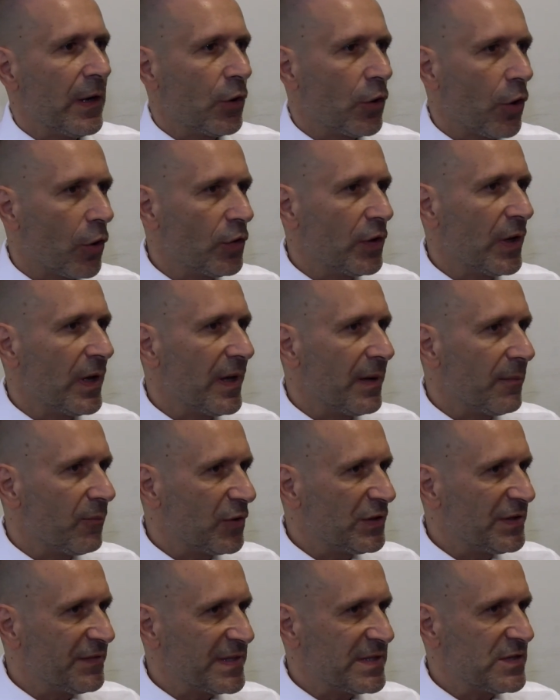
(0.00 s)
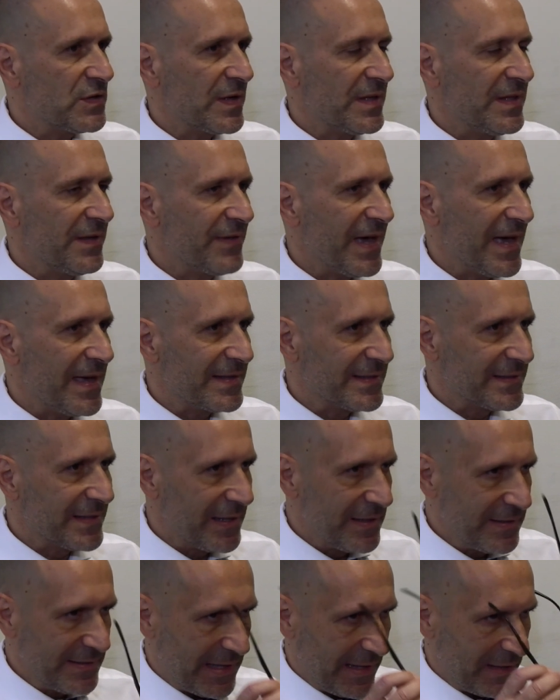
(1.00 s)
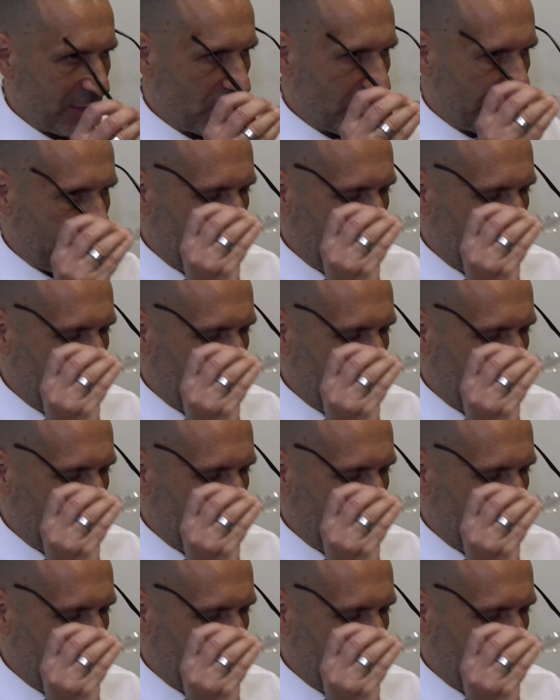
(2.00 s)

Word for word: con motivazioni diverse, nel senso